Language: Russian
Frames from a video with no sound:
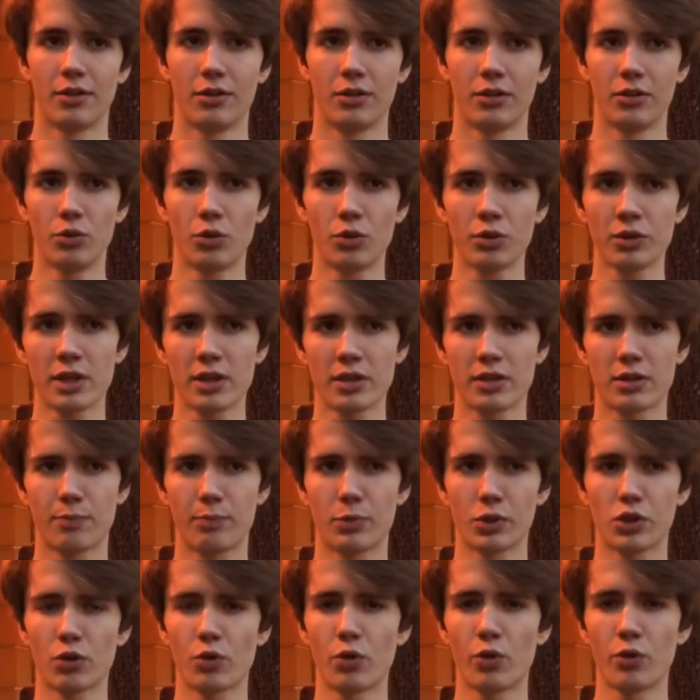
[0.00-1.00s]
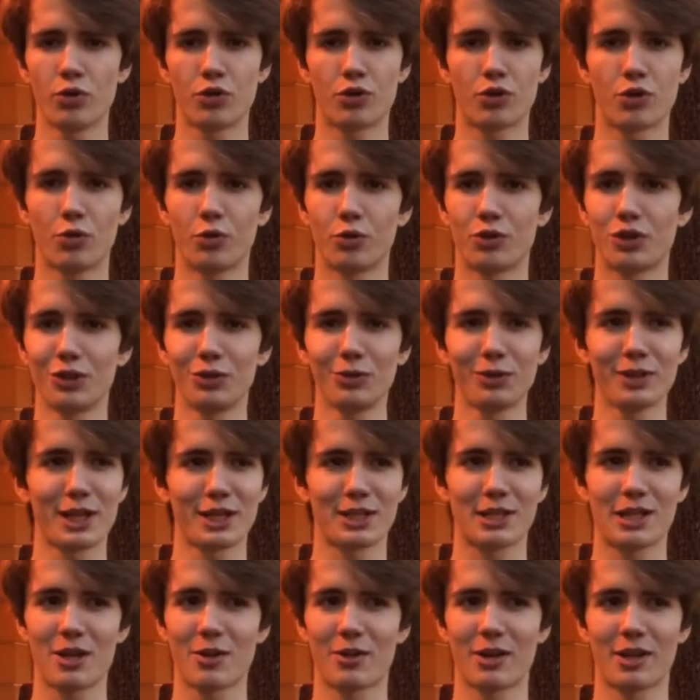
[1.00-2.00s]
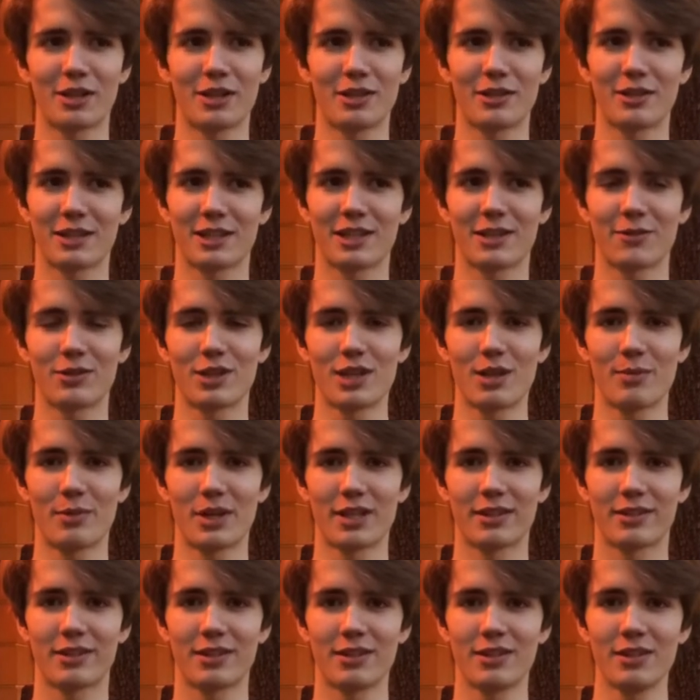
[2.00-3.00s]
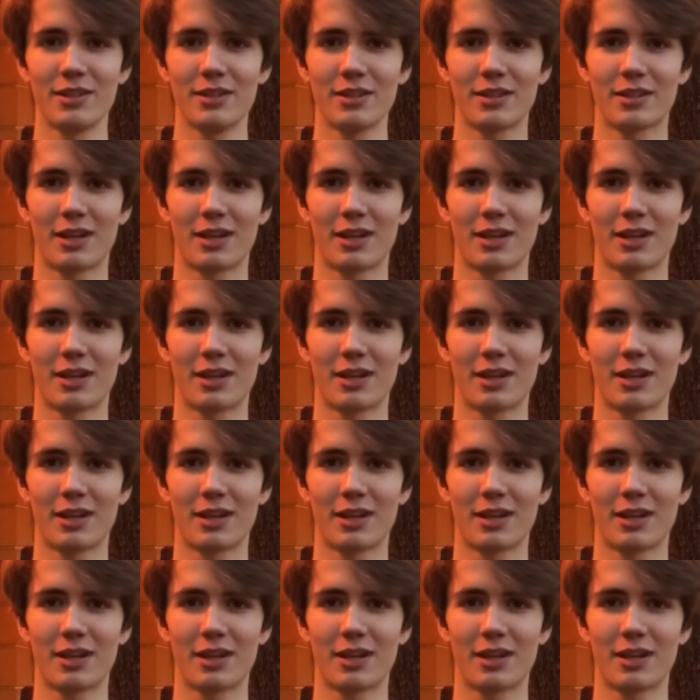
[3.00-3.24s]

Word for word: И он нас потихонечку учил. Я знаю какие-то совсем азы,